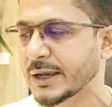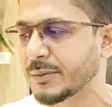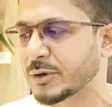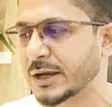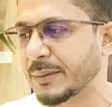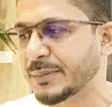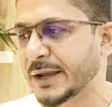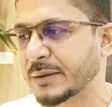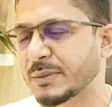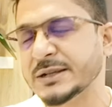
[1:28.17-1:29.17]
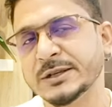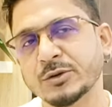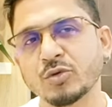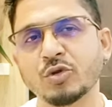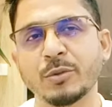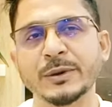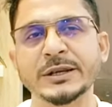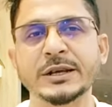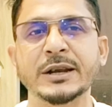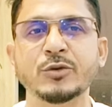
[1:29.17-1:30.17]
এবং কি আপনি একবার যে কোনো ক্রমে
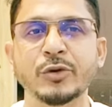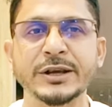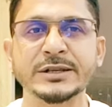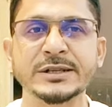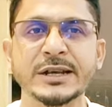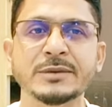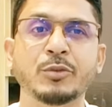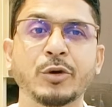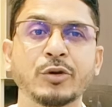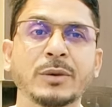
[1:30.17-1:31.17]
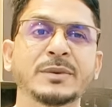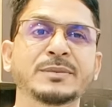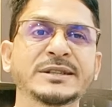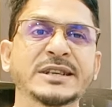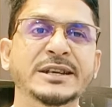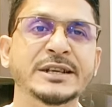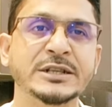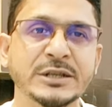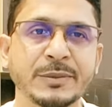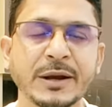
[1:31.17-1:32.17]
ডিক্লাইন হয়ে গেছেন এরপরেও আপনি ভিসা নিয়ে
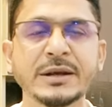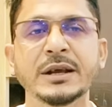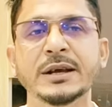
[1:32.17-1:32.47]
আসতে পারেন